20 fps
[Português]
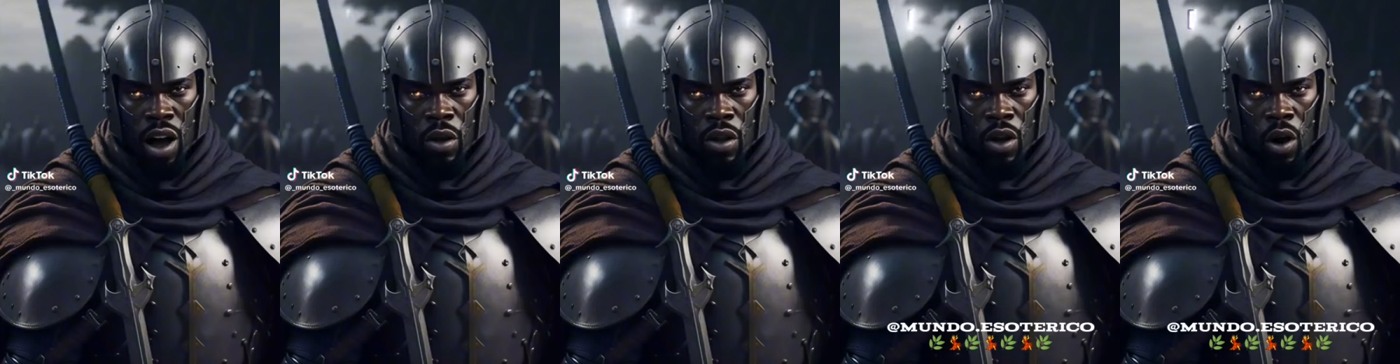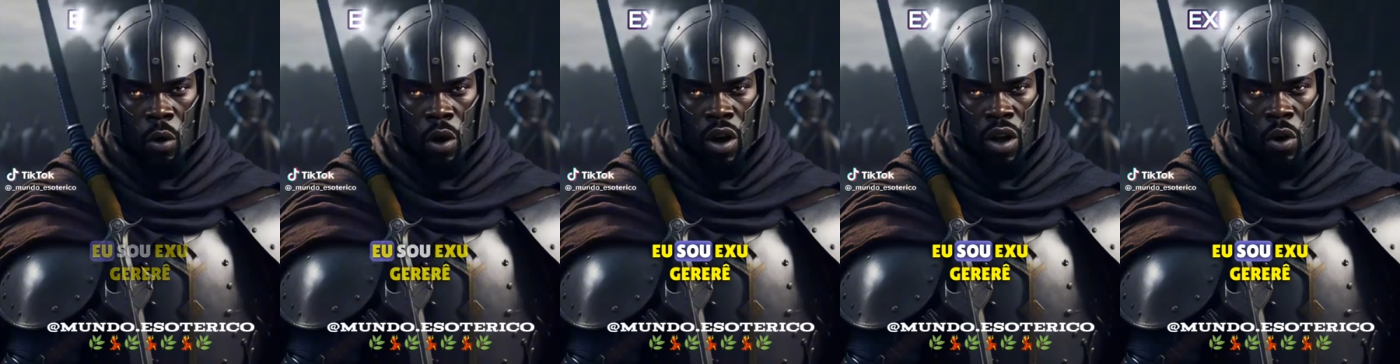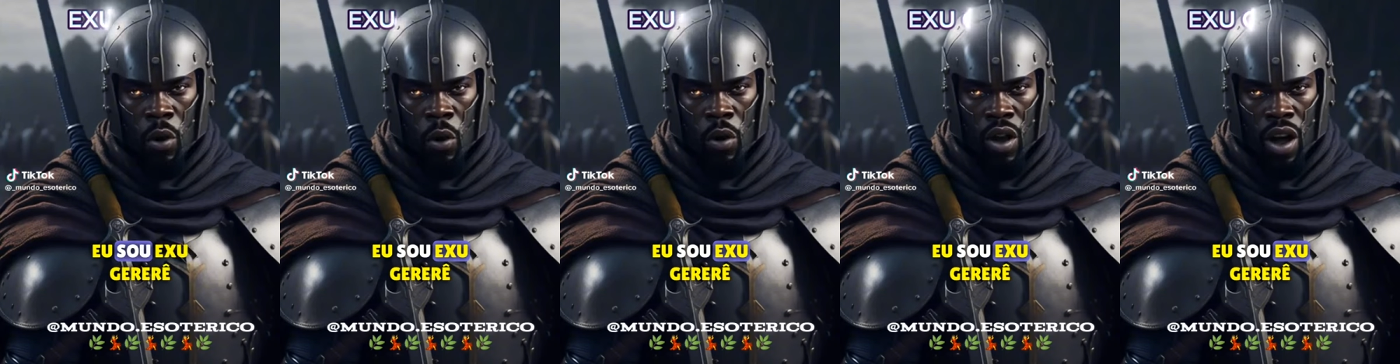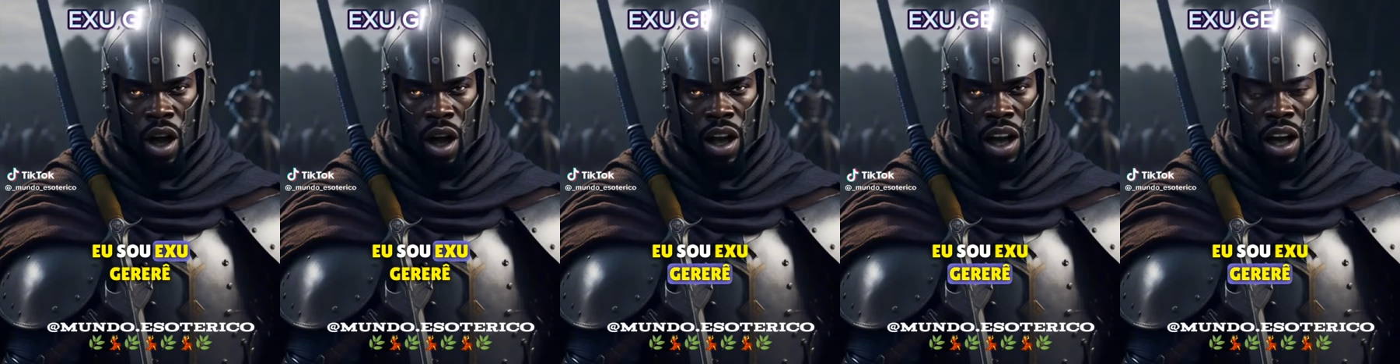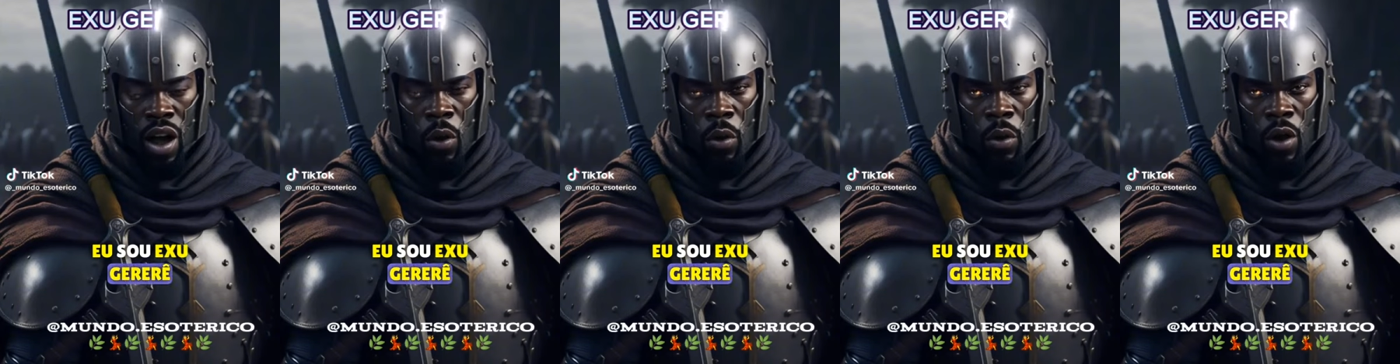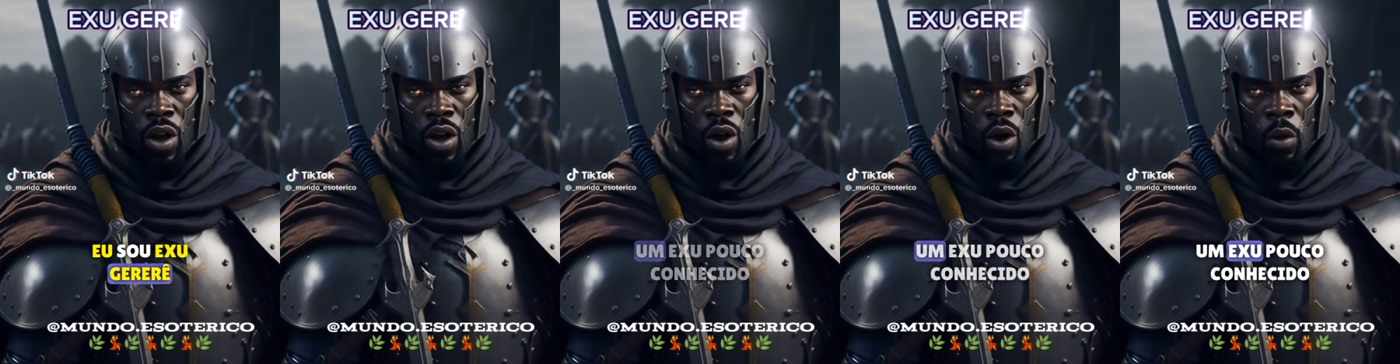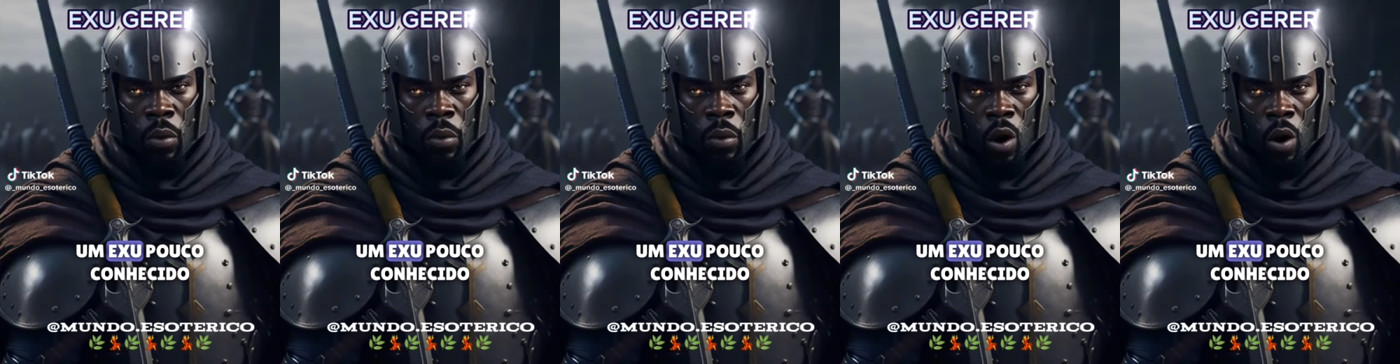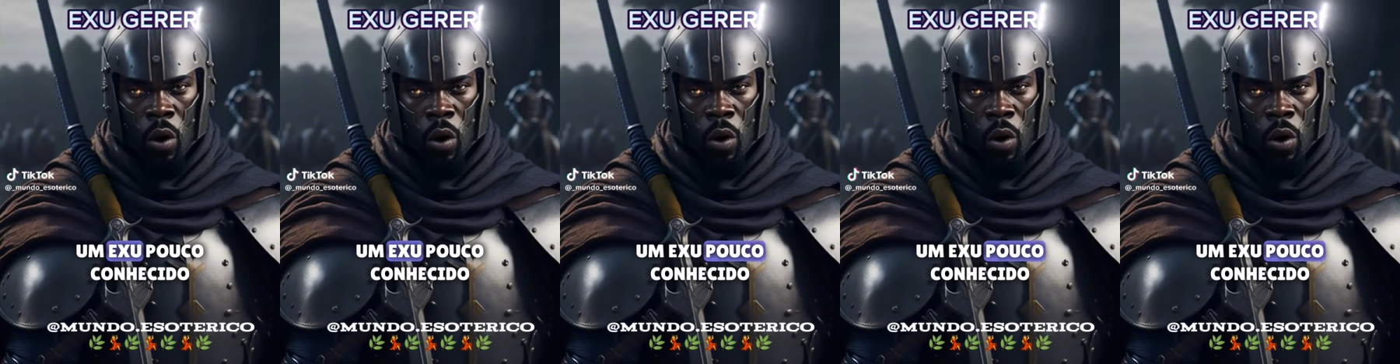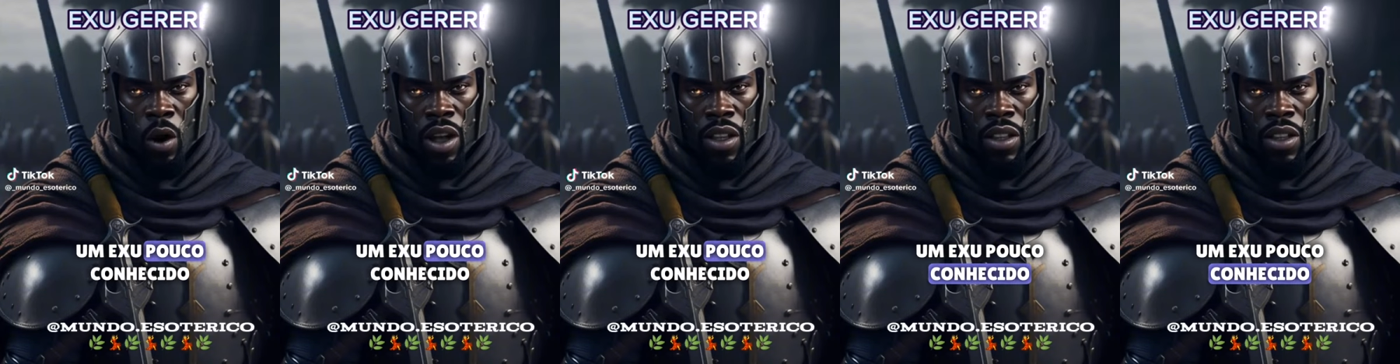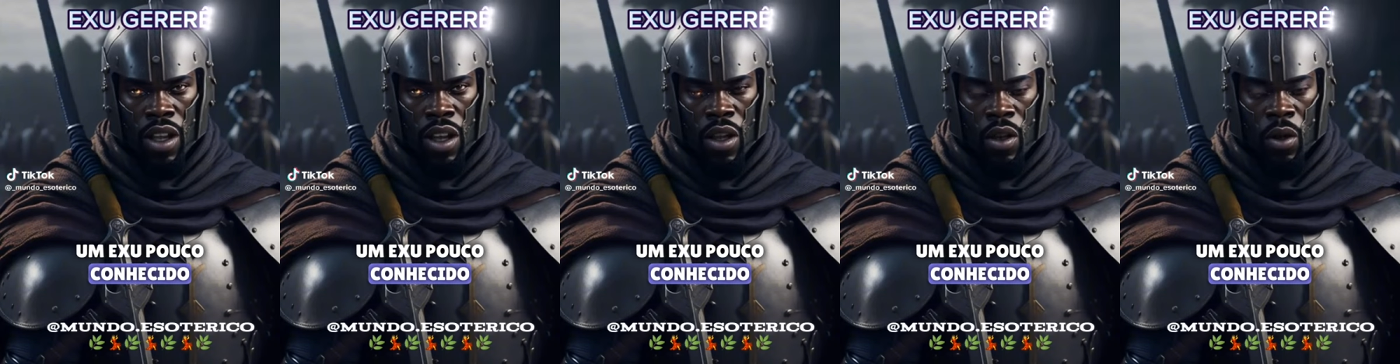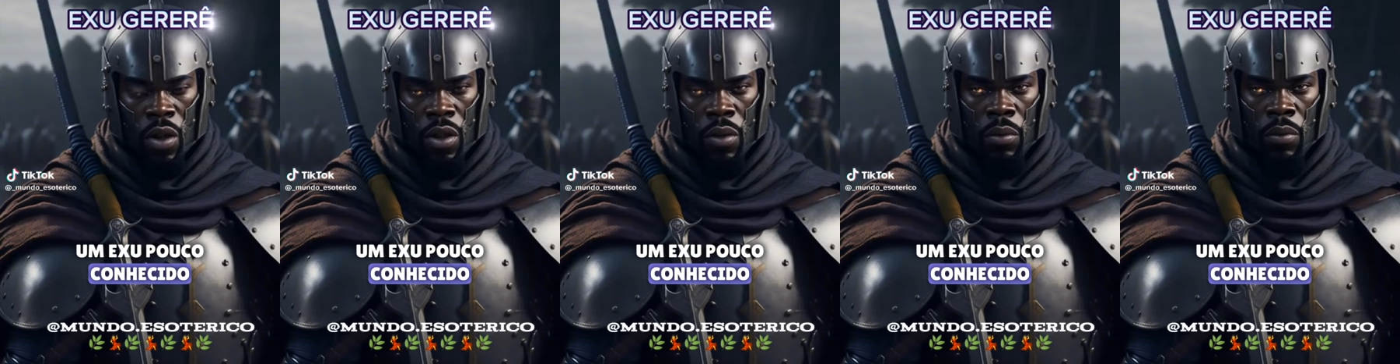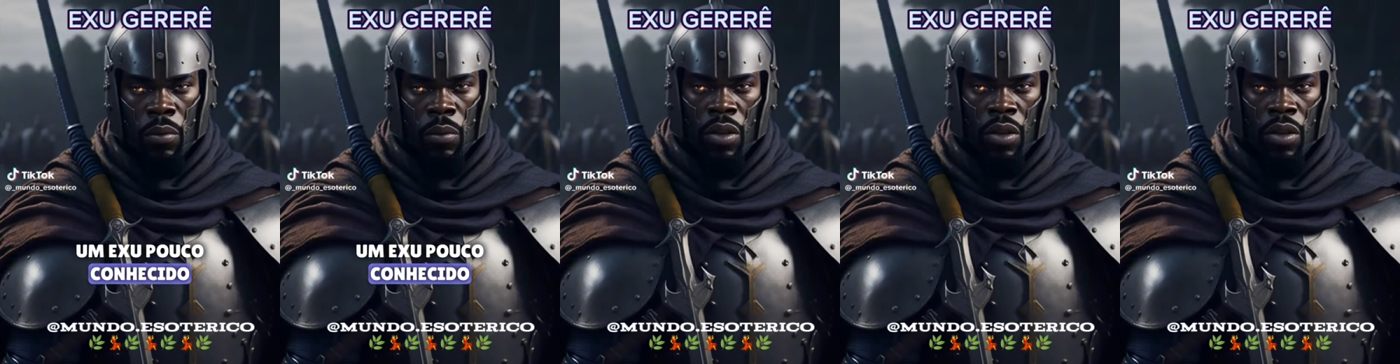Eu sou Exu Gererê, um Exu pouco conhecido.